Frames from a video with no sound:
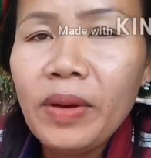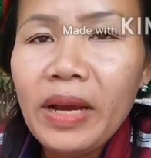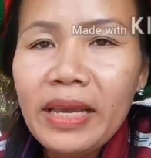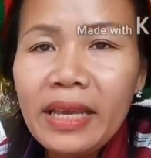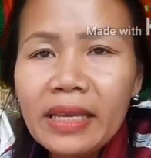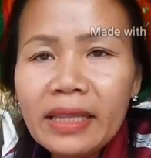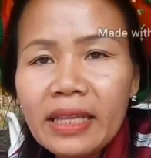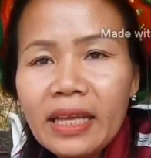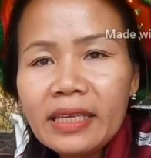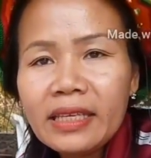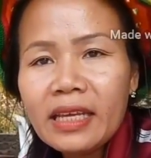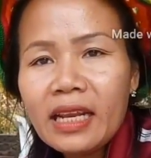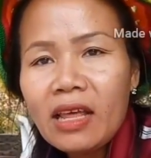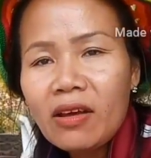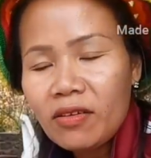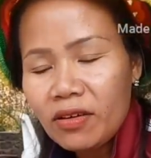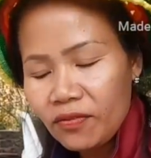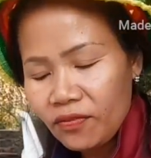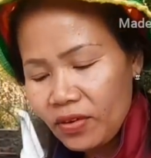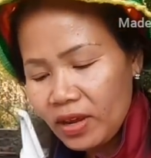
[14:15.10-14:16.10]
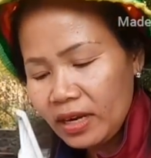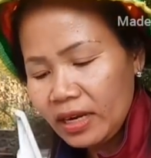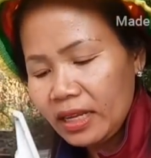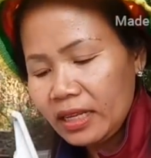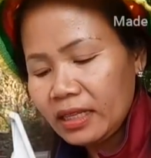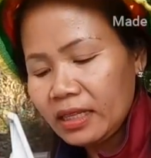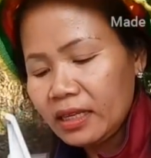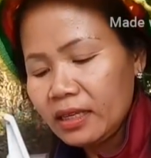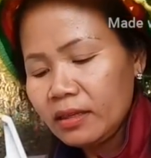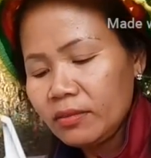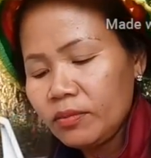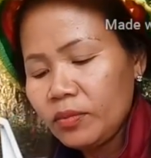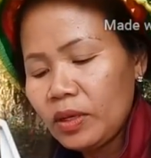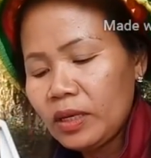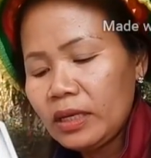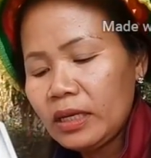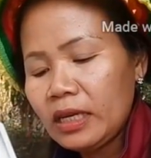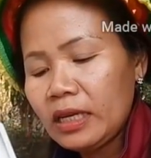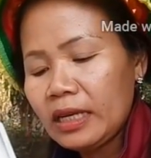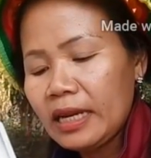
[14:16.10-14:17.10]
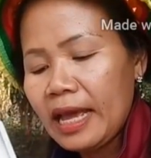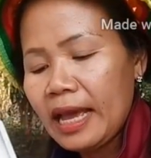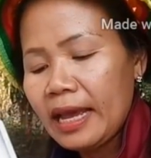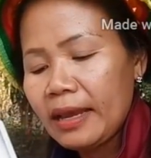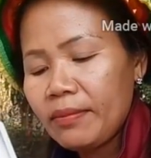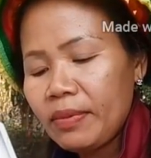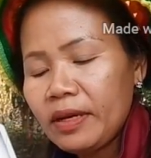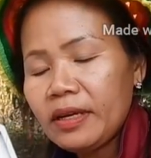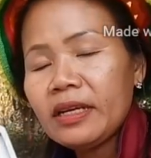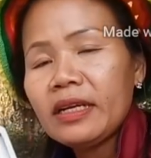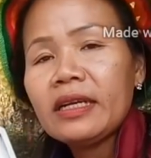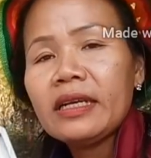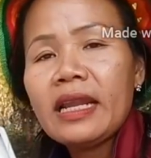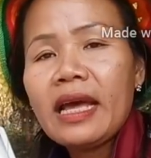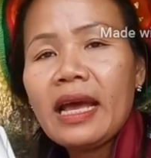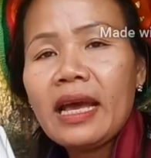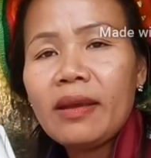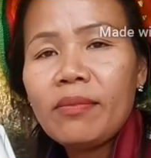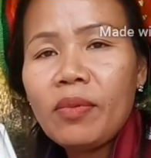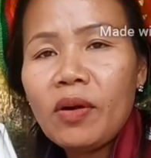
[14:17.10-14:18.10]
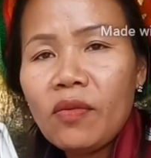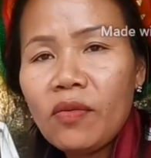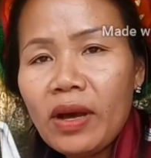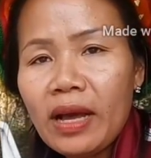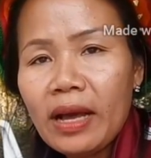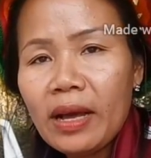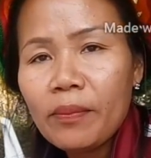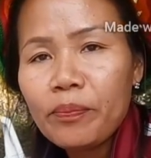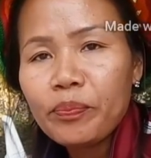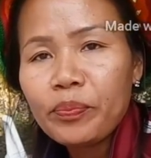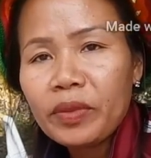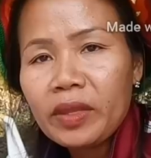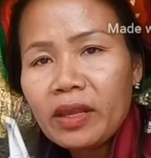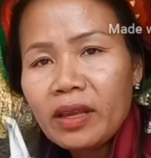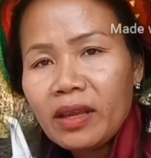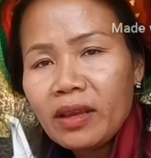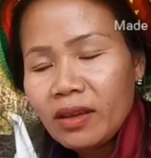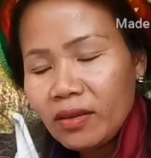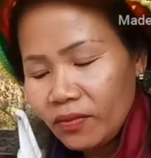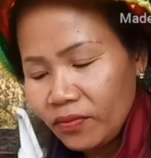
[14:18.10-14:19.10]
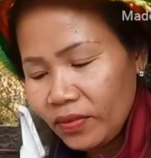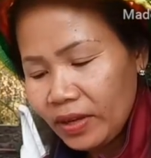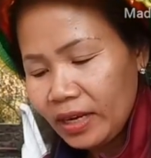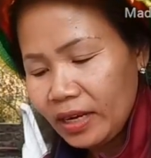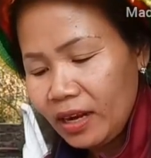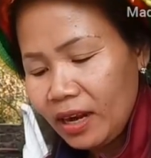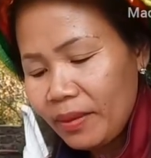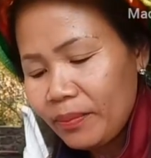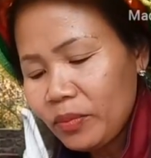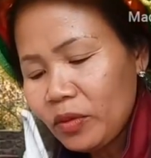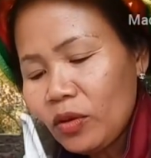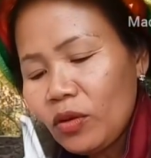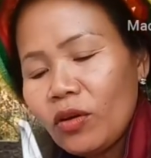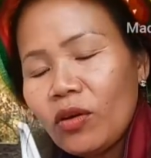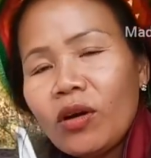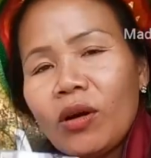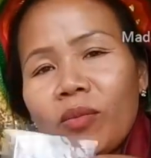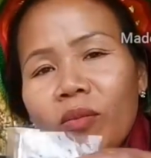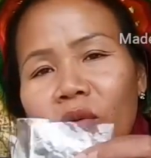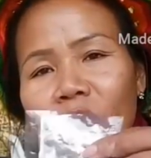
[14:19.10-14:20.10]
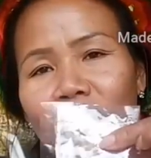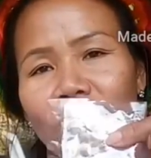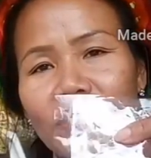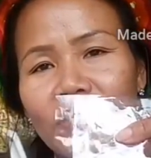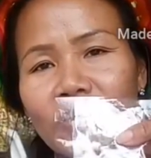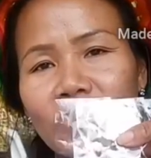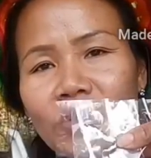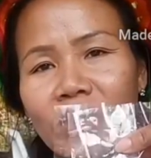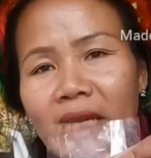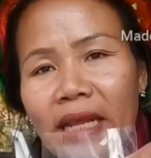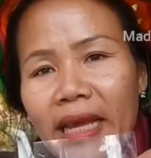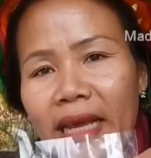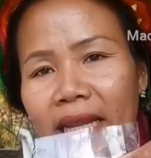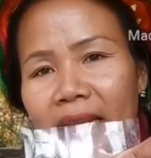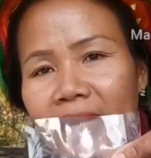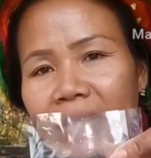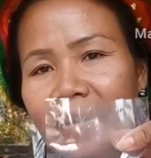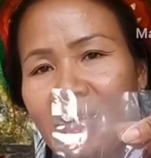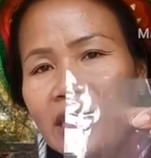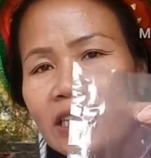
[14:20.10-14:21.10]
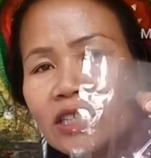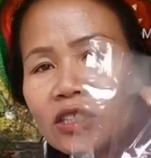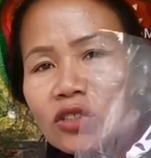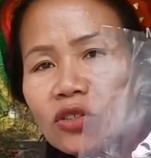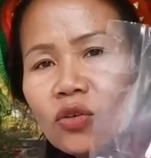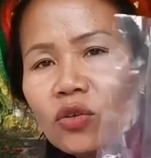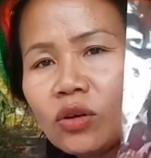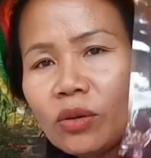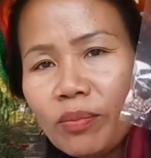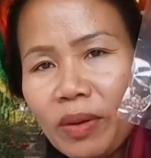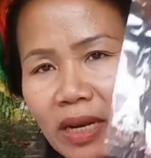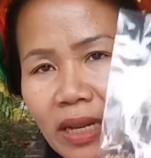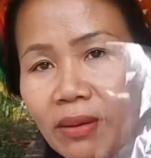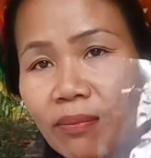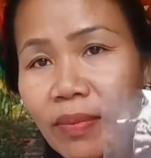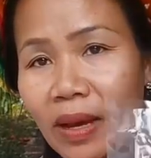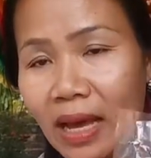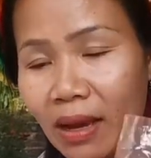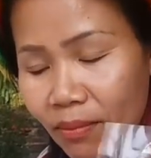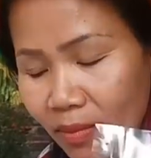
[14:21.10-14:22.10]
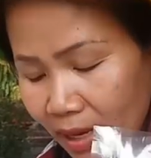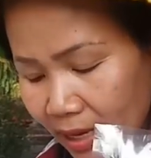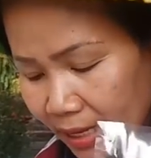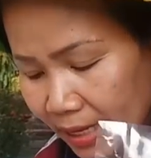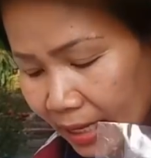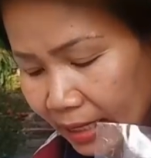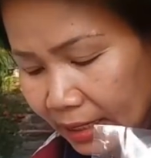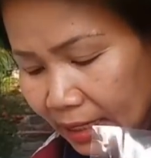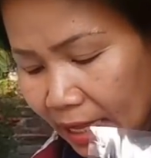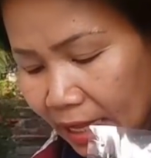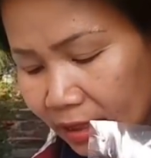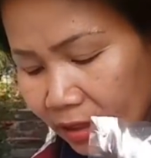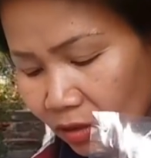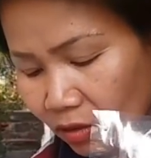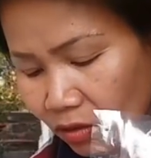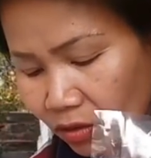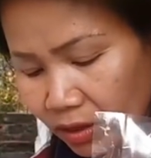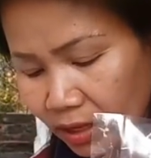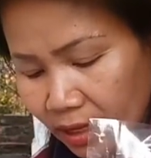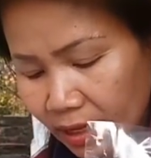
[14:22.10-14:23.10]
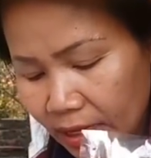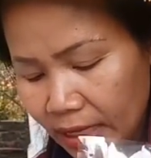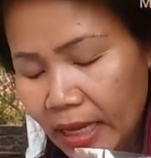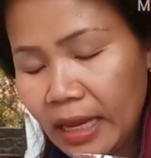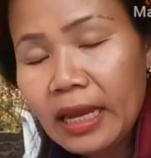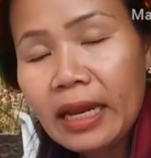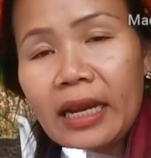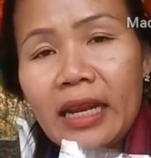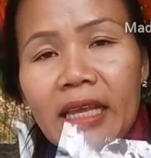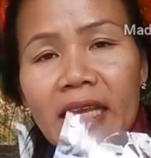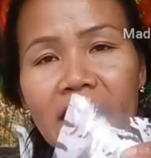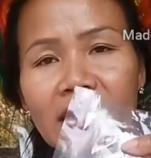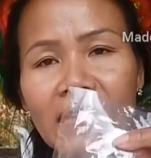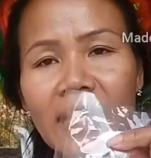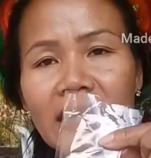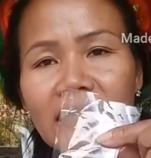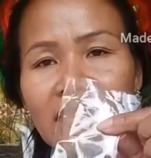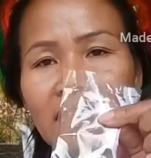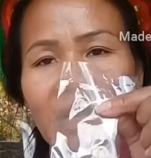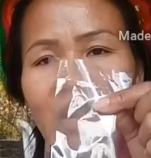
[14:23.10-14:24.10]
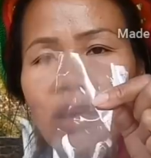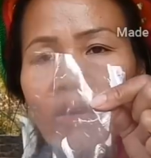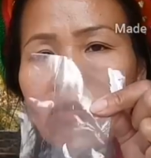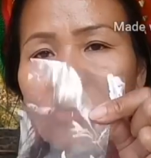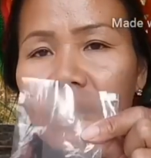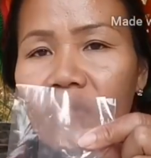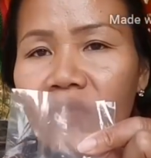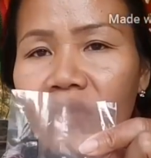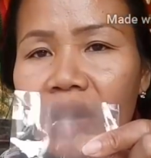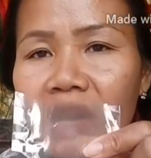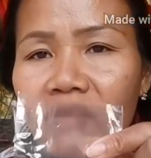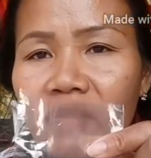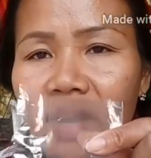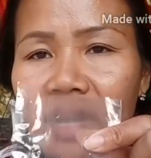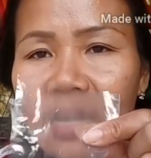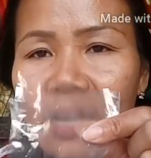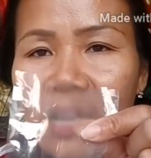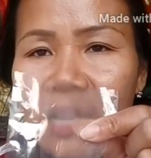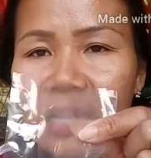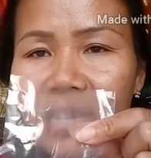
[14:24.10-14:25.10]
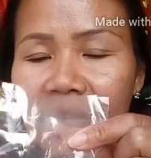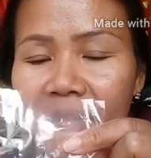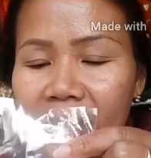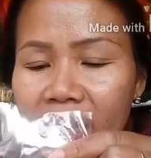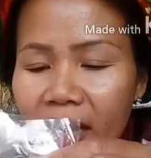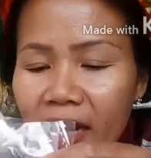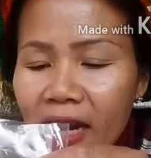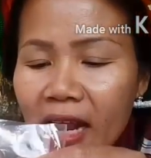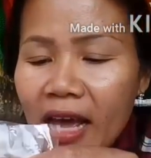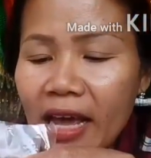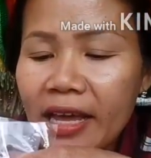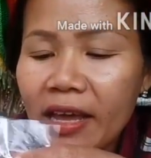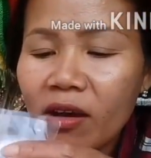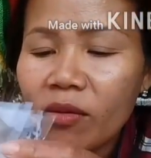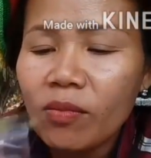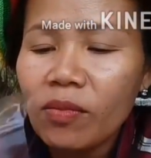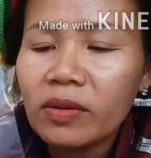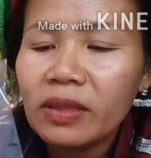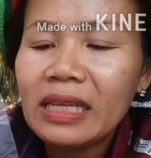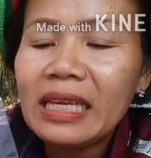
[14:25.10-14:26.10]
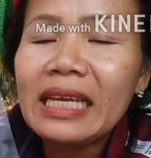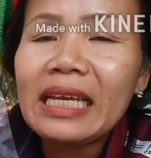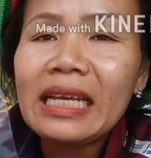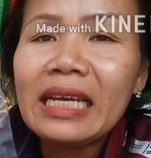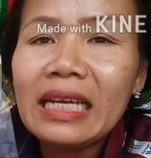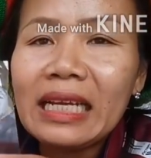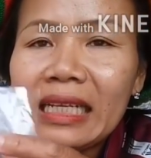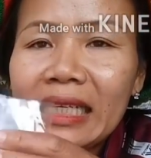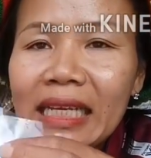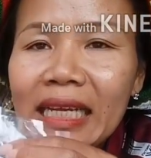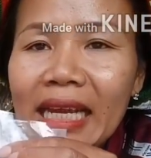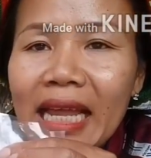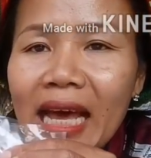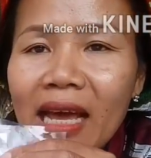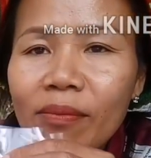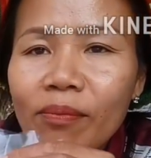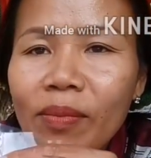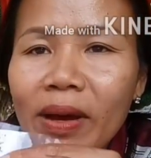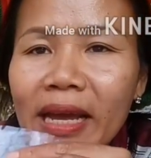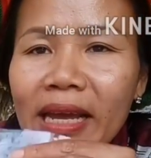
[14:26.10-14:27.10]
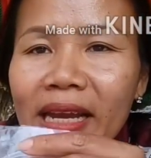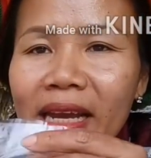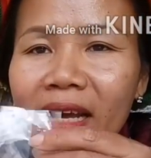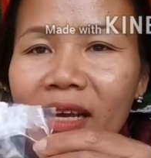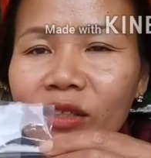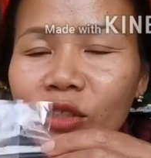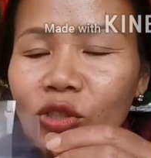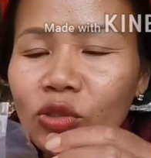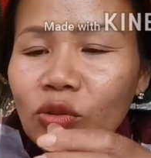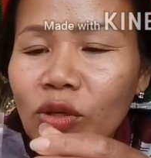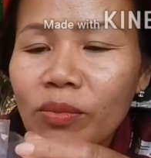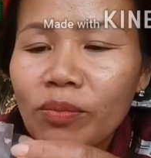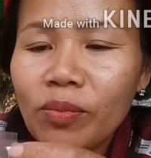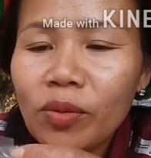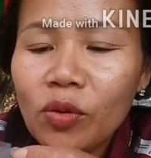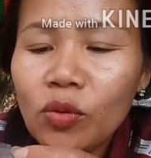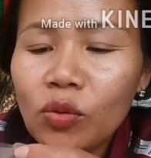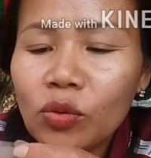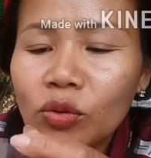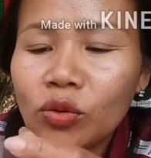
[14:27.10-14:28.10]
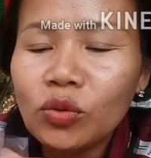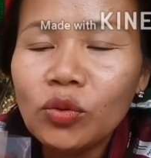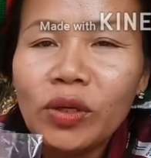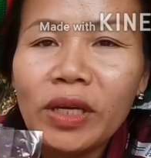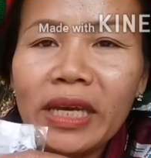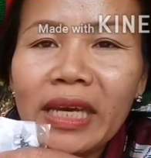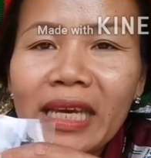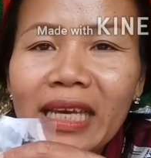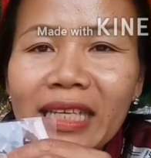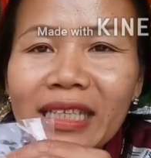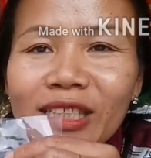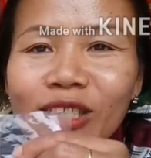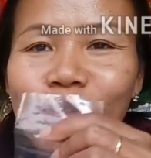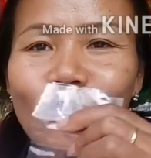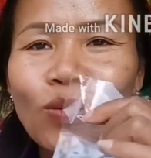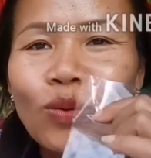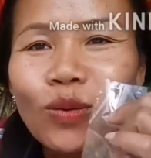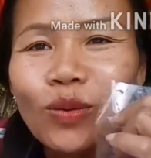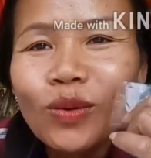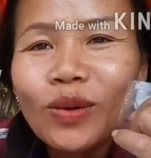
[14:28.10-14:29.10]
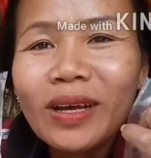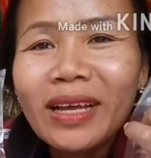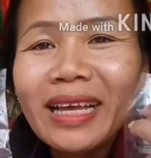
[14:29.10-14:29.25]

มาเฮียตาจะเล่าให้ฟังนิดถึงเพิ่งนึกได้เพิ่งนึกได้ เพราะว่าแฟนคลับต้องขอบคุณคุณแอนนะที่ส่งเมล็ดผักมาให้เยตะต่ออีกเยตะจะเล่าให้ฟังว่าใครที่ได้เอาที่ที่ได้ไปนะ ช่วยปลูกช่วยส่ง